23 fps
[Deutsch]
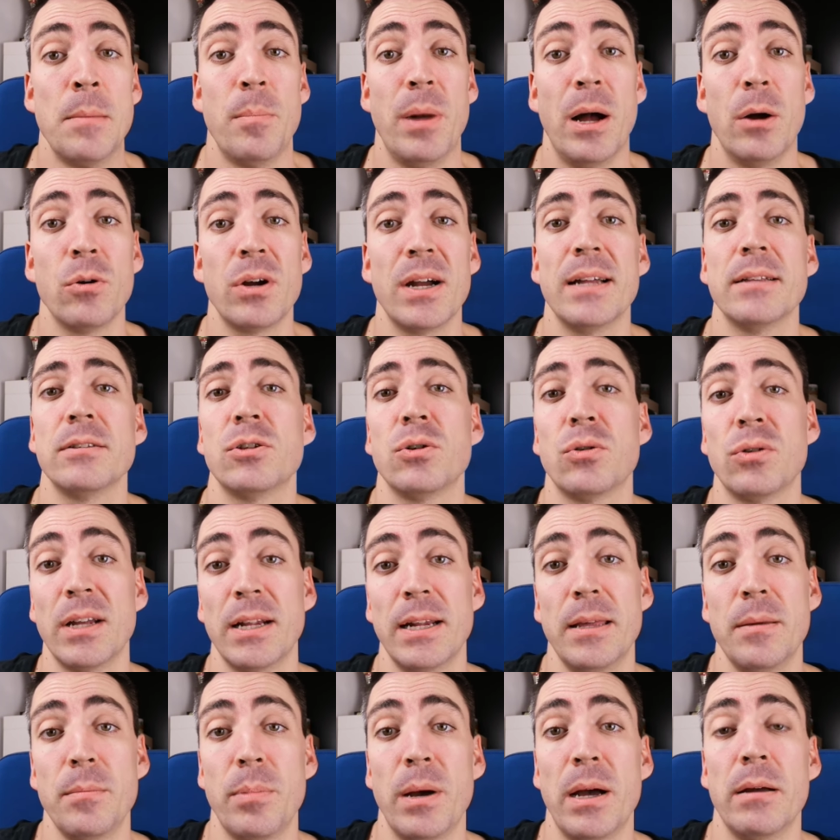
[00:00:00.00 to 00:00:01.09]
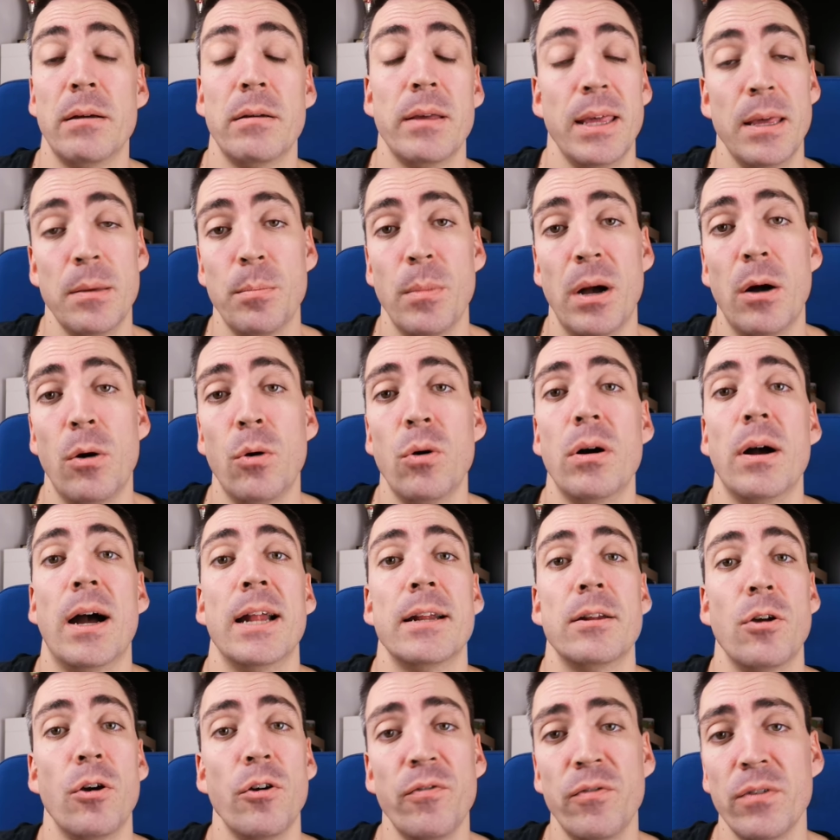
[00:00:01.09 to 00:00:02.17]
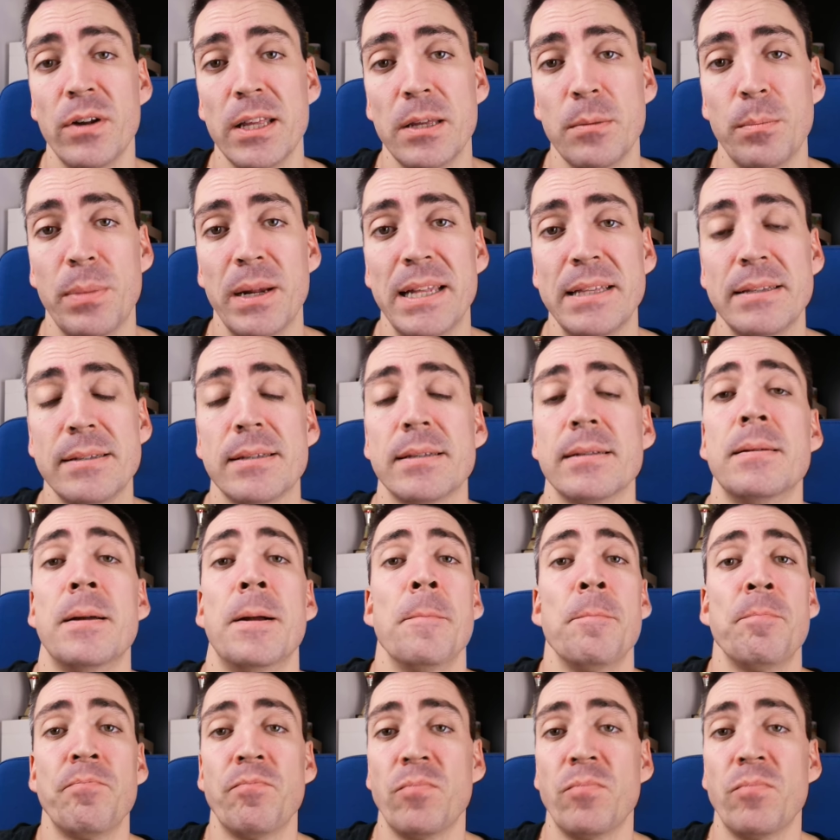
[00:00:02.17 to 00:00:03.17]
bauen kann, sondern eben auch an öffentlichen Plätzen,